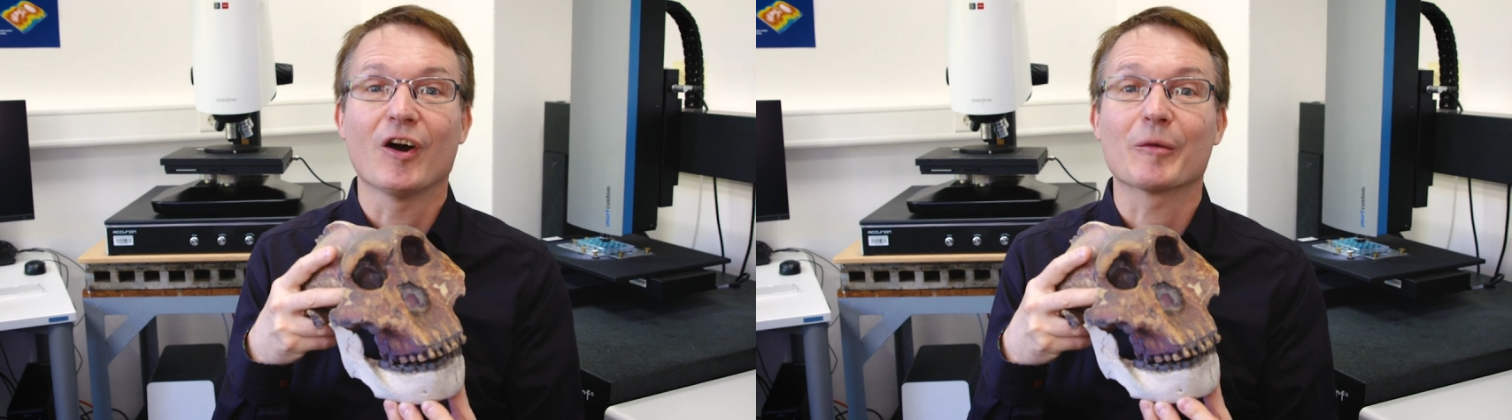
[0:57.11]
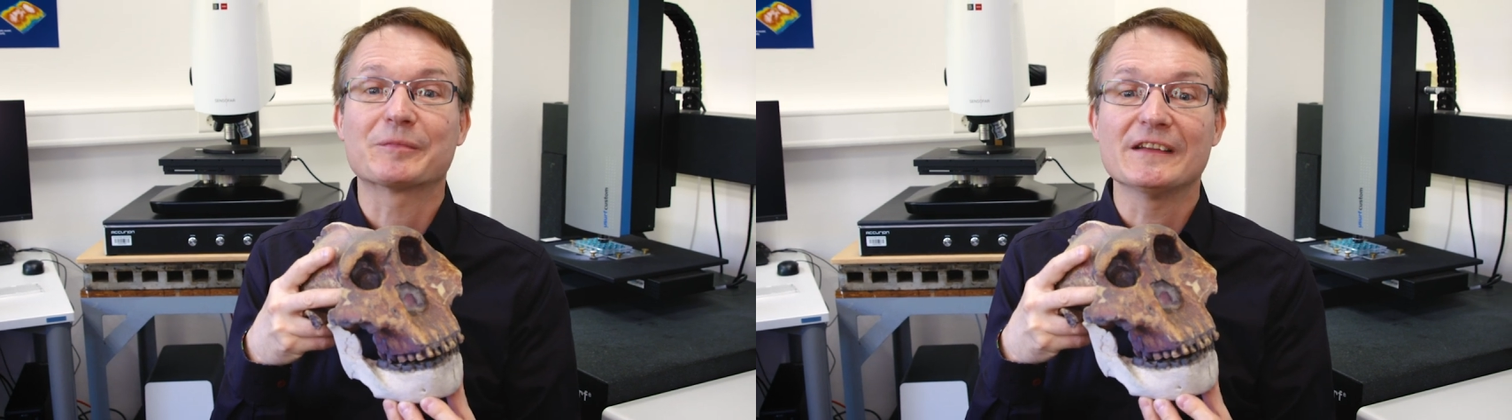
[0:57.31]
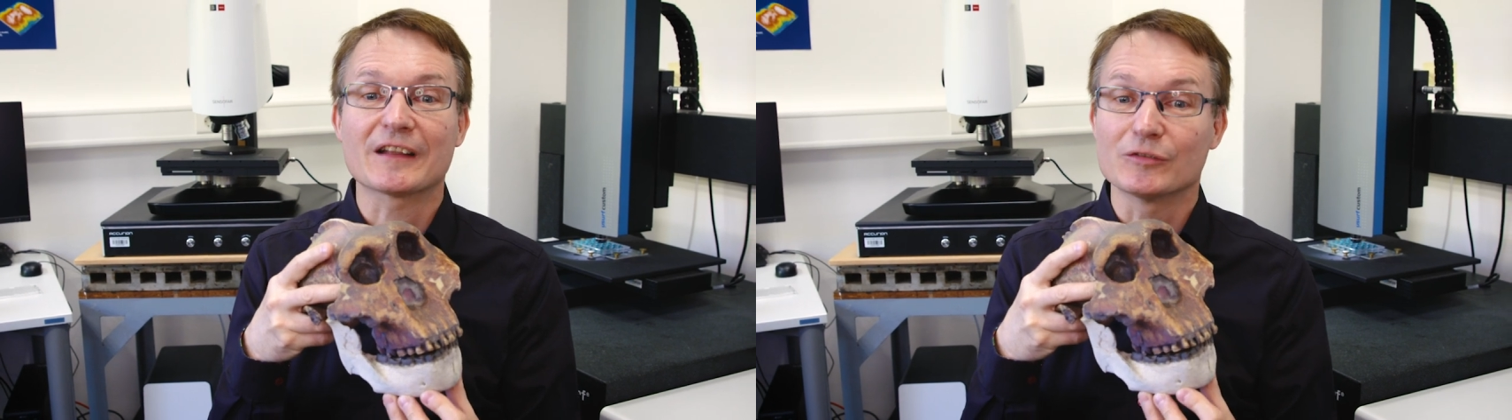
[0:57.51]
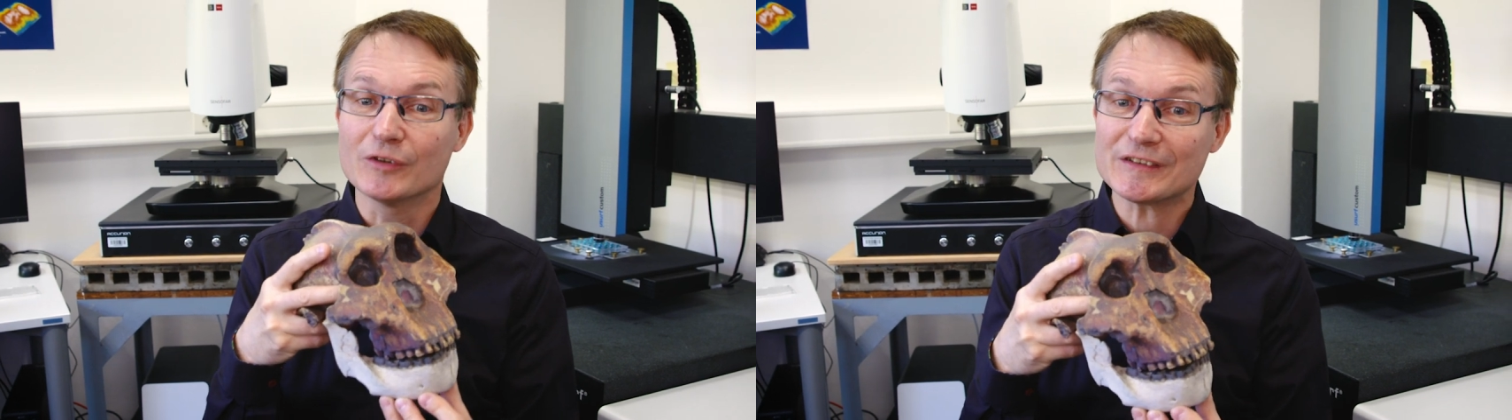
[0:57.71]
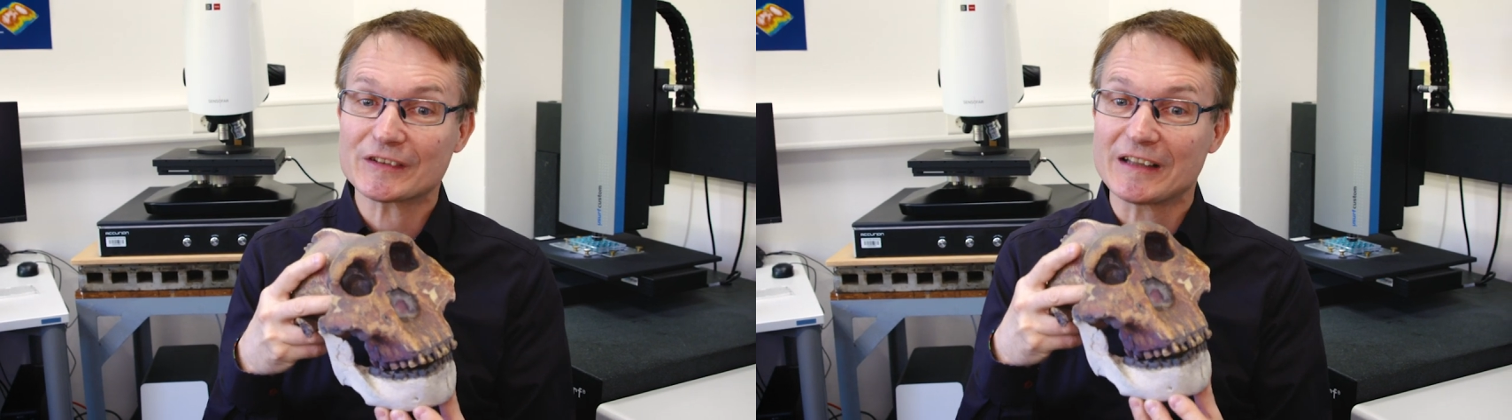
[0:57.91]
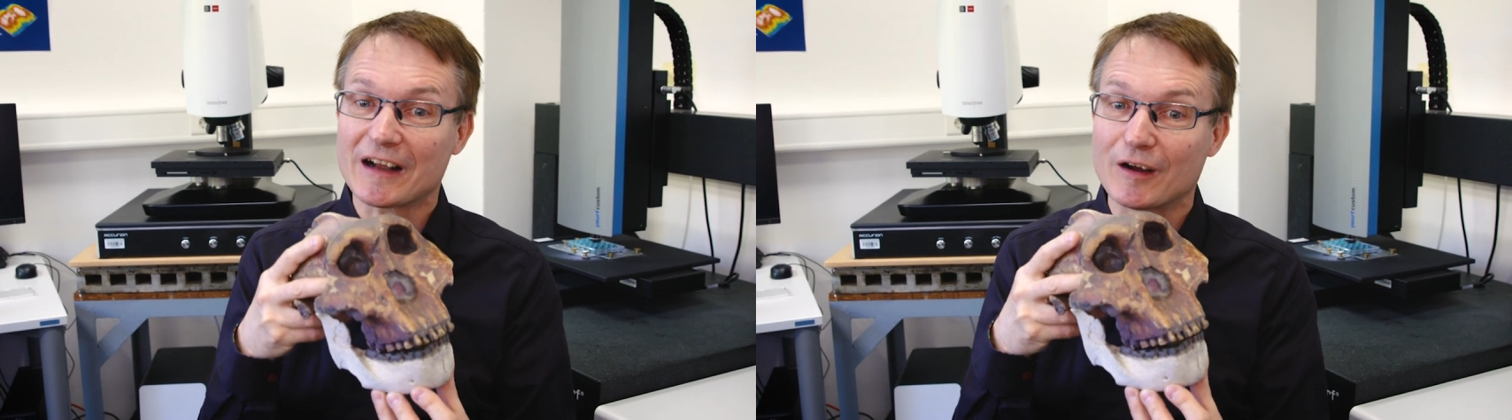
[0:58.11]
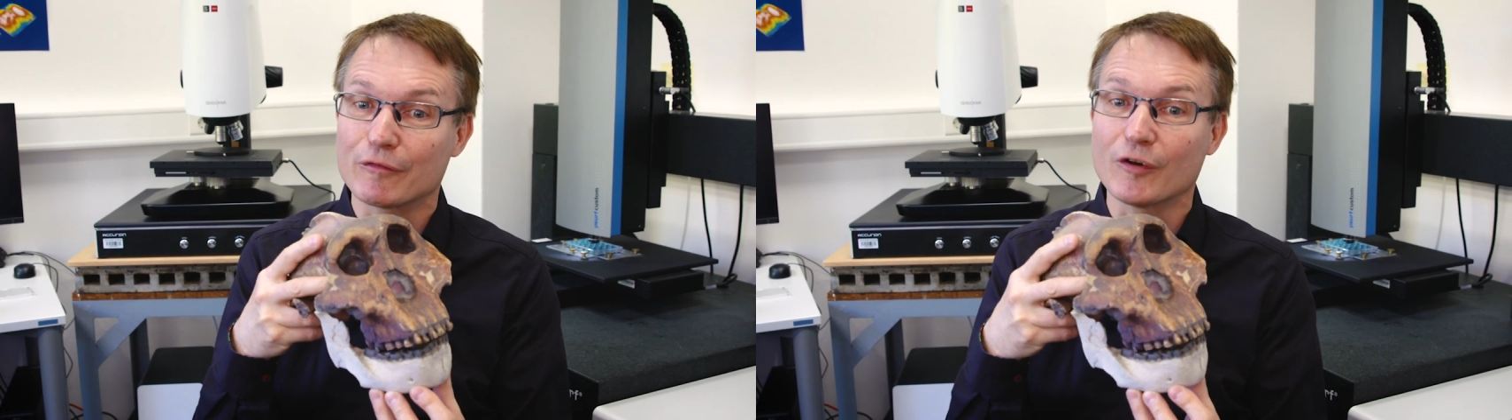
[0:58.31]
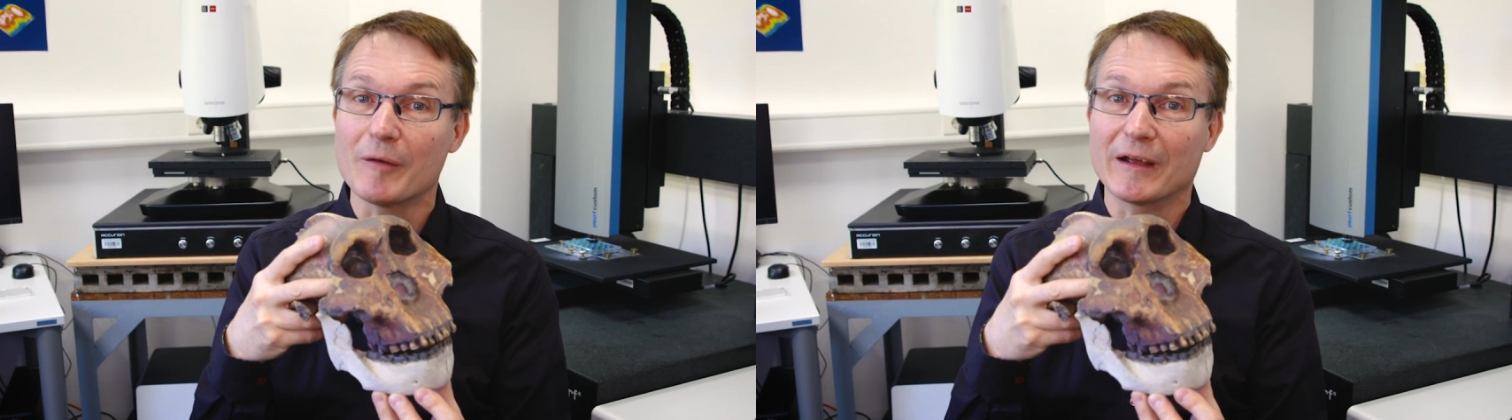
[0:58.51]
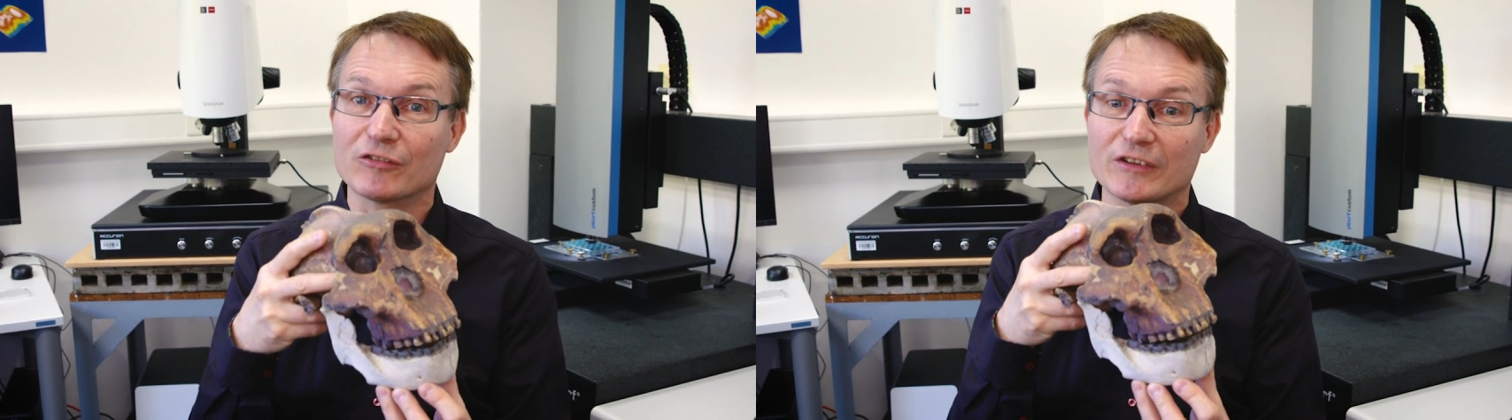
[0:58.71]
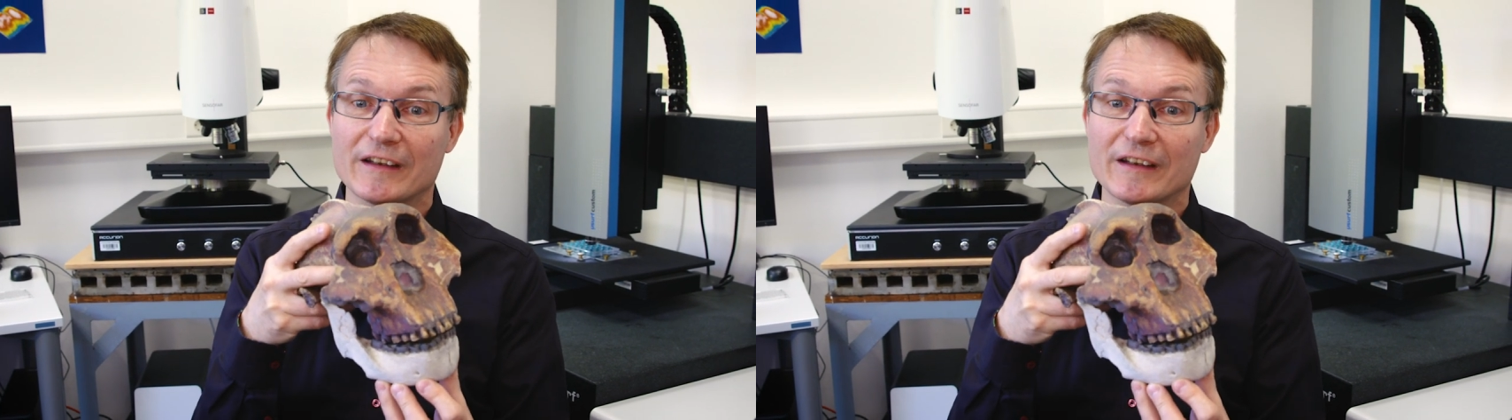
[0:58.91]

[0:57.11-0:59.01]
ob dieser Nussknacker-Vormensch,